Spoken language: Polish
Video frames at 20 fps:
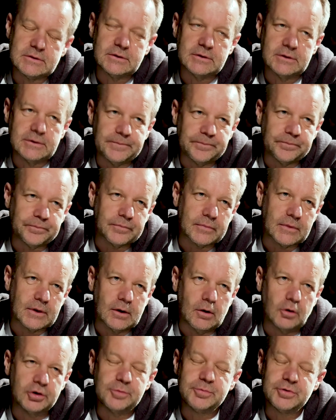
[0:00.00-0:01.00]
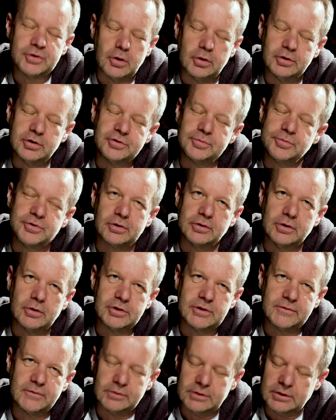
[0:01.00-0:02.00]
Y, od
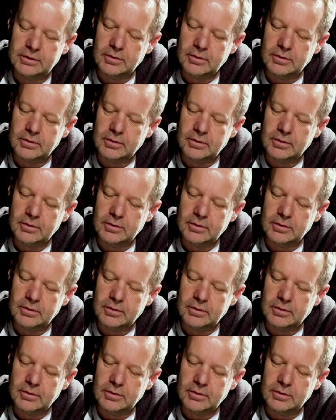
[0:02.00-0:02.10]
1989